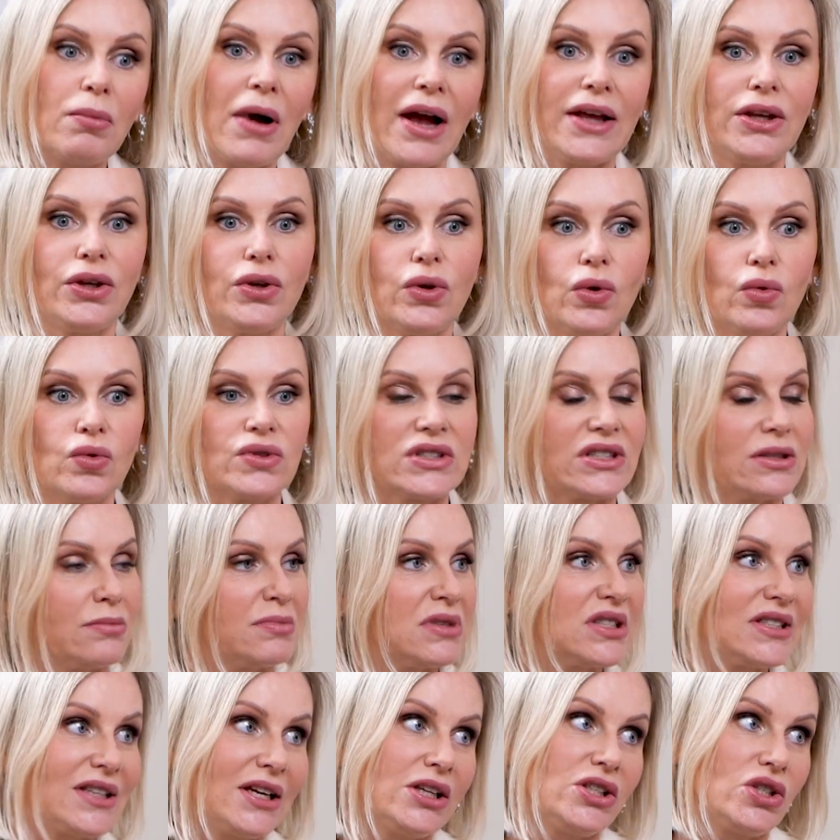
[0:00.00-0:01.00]
мою
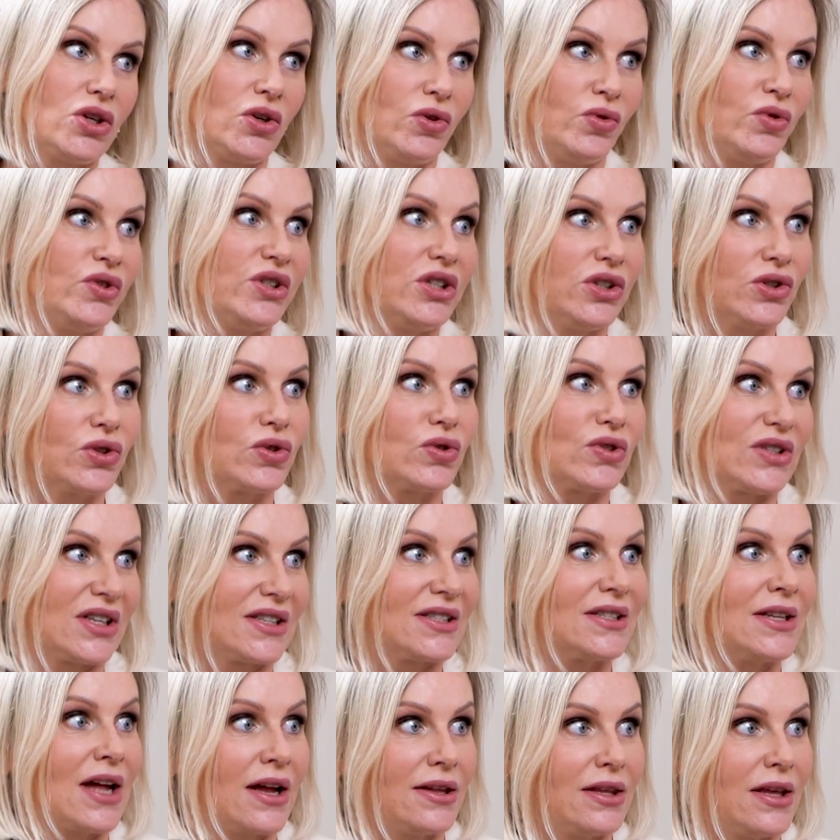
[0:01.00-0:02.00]
самостоятельную единицу
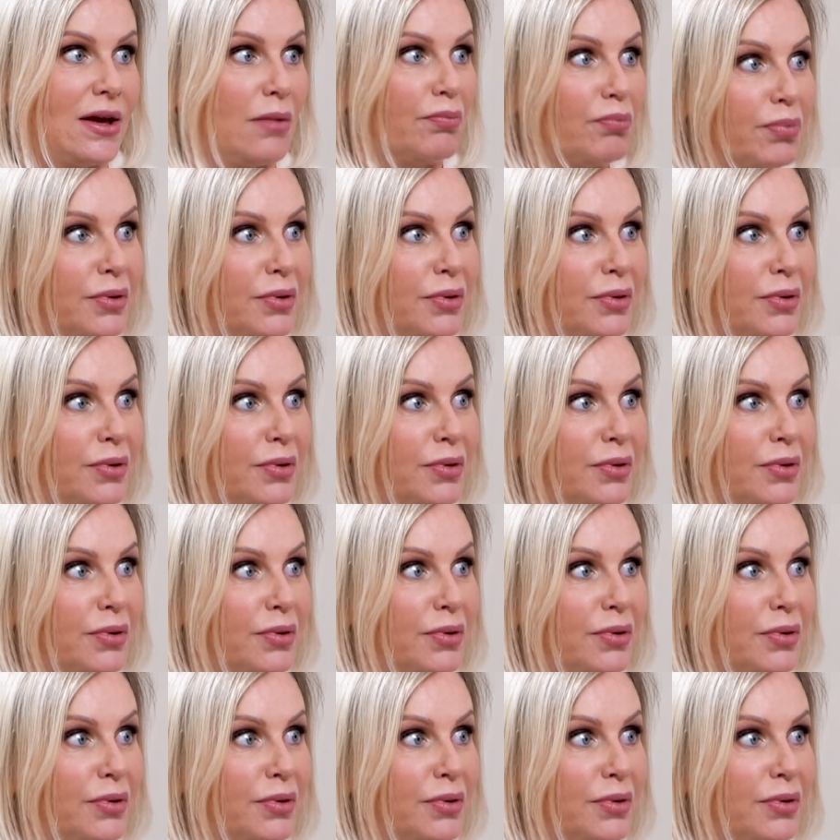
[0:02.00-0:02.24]
сознания